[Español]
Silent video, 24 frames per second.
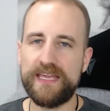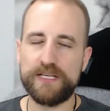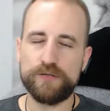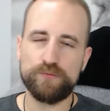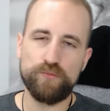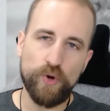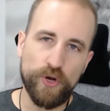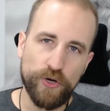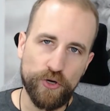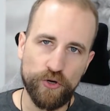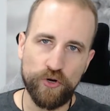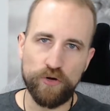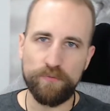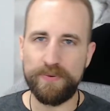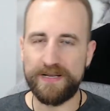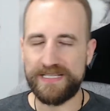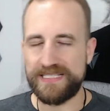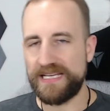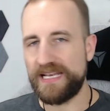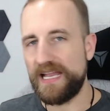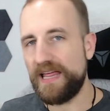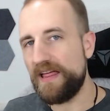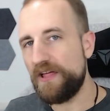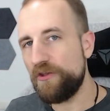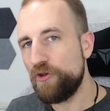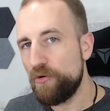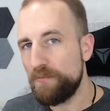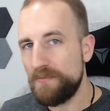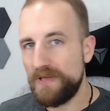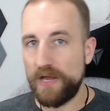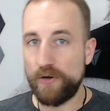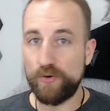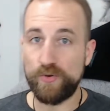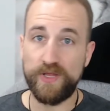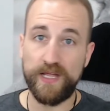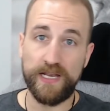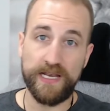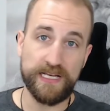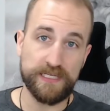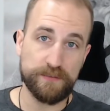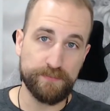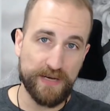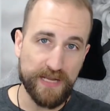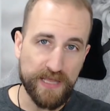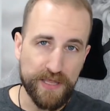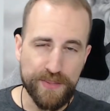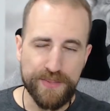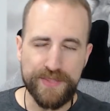bueno, no pasa nada, no me arruinan la
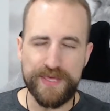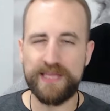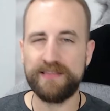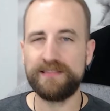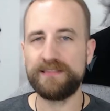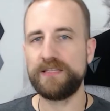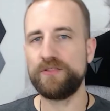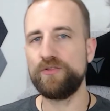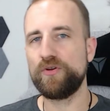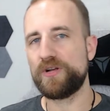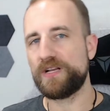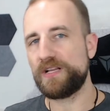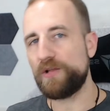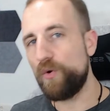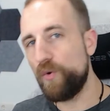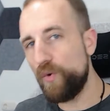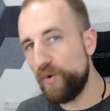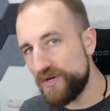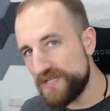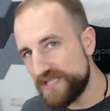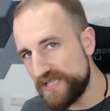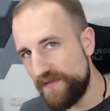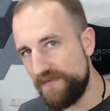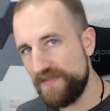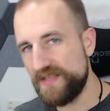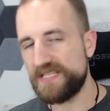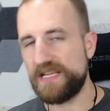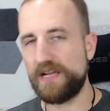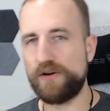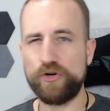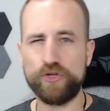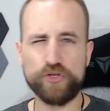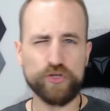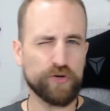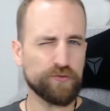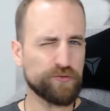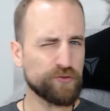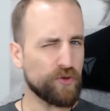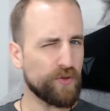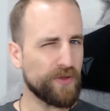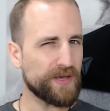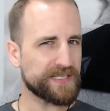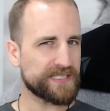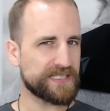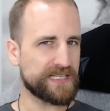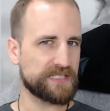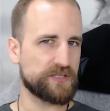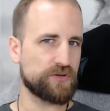experiencia, entiendo que el juego está en desarrollo,
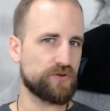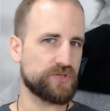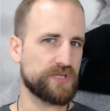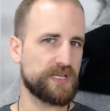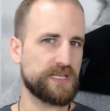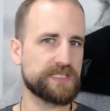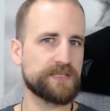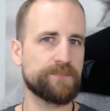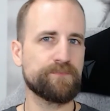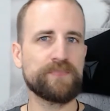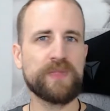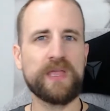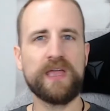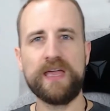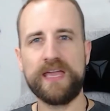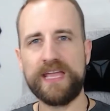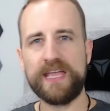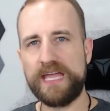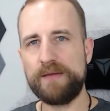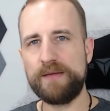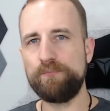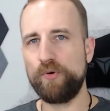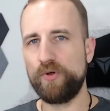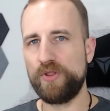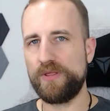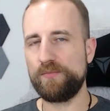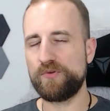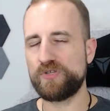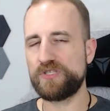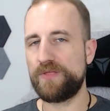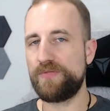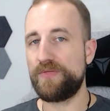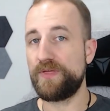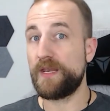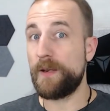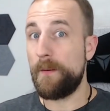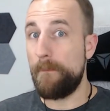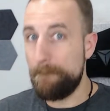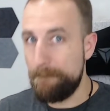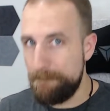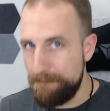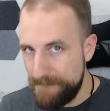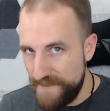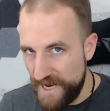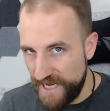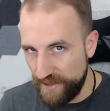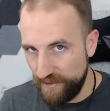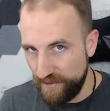todas estas cosas que podemos decir.
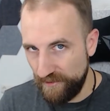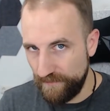Pero